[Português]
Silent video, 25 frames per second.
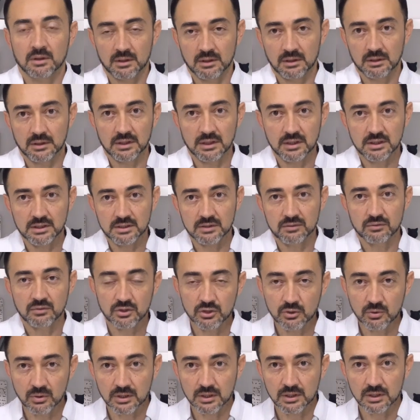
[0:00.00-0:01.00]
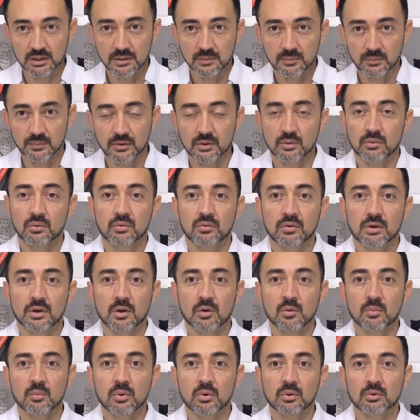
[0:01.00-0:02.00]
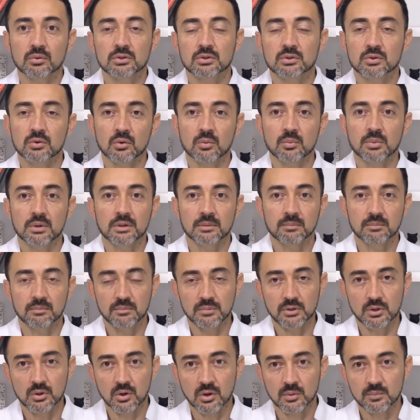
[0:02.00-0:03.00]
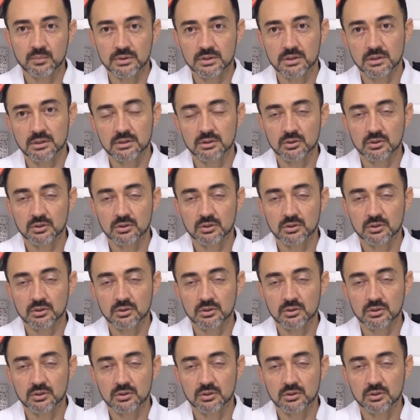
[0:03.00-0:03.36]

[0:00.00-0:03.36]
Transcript: Nesse vídeo aqui, eu vou falar um pouco sobre biópsia,